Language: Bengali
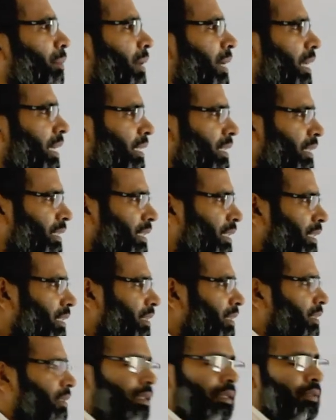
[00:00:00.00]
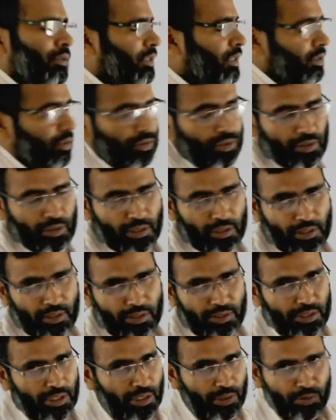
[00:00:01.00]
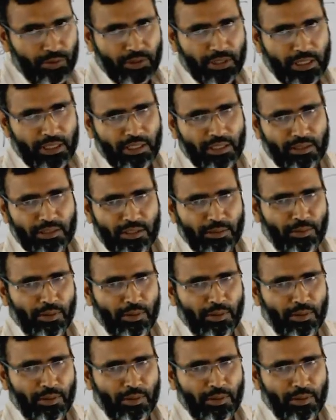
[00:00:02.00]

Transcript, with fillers: বাংলাদেশের যেহেতু তাদের